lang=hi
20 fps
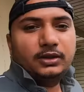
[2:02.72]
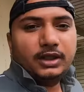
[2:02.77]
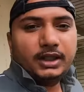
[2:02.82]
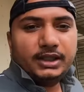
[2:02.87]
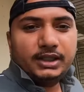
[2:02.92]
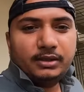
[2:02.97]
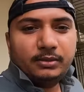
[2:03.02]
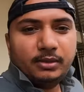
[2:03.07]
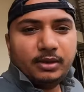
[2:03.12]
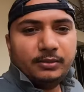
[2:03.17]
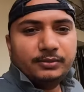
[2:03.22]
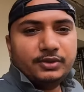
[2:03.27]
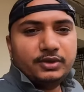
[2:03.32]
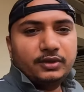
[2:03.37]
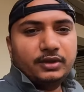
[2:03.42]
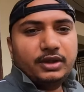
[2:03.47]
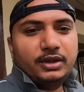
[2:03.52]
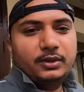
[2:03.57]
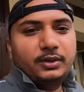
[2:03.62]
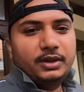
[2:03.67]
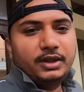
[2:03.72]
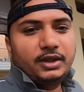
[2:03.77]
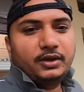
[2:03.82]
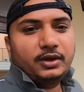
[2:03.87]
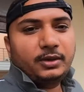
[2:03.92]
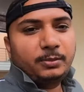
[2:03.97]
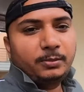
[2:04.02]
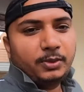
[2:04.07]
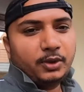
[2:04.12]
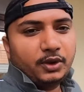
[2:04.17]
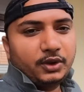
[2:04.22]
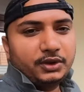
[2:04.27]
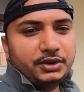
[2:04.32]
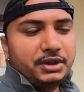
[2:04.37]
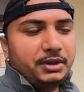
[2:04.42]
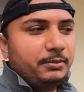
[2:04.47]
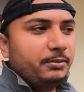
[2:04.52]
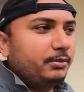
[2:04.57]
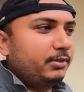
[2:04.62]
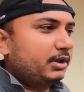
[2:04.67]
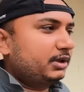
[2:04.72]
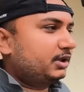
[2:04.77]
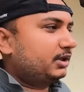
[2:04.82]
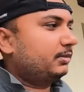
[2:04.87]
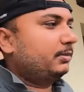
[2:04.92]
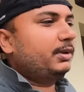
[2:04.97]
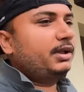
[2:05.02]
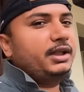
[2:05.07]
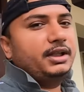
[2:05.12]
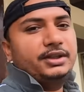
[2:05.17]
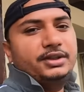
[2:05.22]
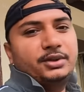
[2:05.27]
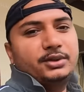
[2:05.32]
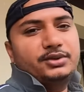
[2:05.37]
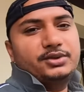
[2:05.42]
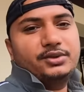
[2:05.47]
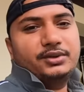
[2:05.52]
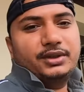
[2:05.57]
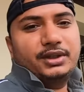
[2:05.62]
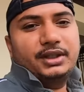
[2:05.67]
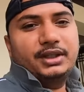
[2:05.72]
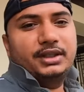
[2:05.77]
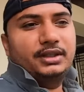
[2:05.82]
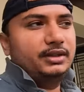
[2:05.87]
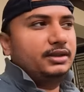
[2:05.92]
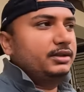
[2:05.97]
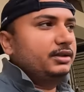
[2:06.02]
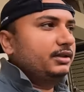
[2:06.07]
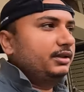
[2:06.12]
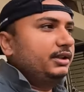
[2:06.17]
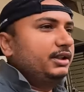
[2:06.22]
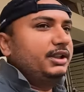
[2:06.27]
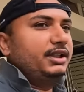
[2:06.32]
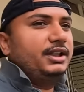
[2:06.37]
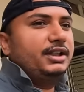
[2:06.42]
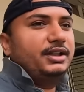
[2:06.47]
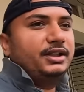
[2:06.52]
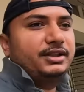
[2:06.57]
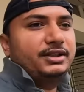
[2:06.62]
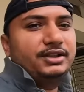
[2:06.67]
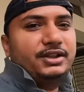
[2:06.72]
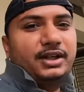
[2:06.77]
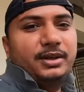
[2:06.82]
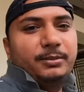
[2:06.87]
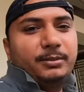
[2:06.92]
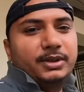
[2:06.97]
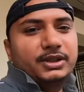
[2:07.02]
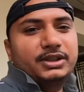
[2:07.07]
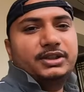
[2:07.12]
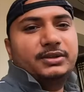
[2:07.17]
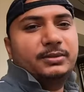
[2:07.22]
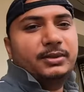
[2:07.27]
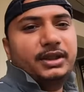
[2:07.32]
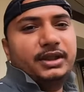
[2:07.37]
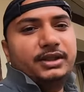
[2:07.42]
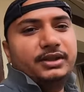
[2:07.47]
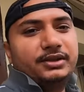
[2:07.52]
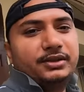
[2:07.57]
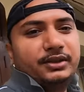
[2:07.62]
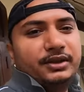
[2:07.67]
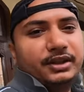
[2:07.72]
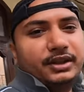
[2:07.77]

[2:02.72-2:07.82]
तो गाय अभी हम सो के उठे हैं और बहुत ही मस्त बारिश हो चुकी है ये देखिए कितनी मस्त बारिश हो